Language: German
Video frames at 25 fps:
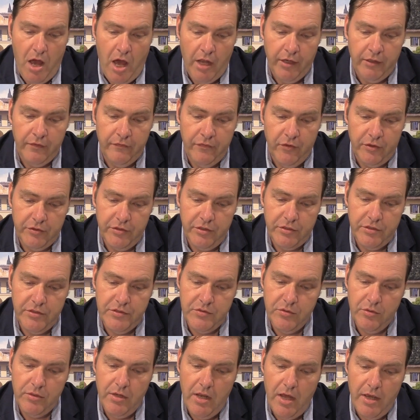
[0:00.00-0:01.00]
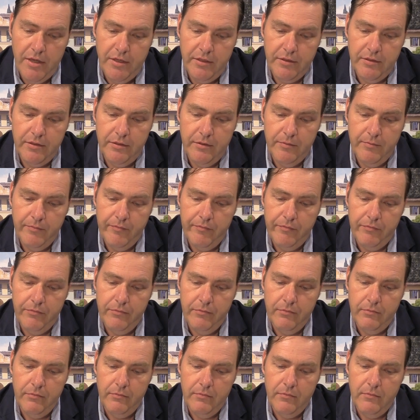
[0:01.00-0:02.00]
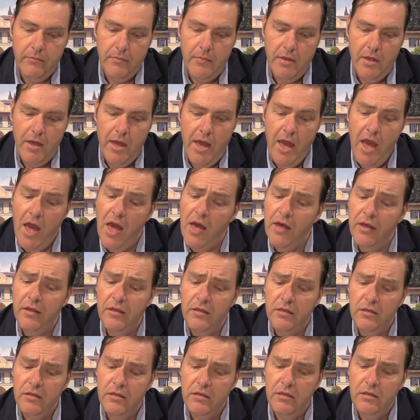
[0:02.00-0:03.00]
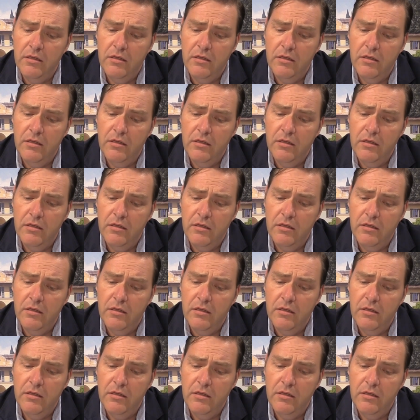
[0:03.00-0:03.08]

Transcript: antwortete sogleich, Herr,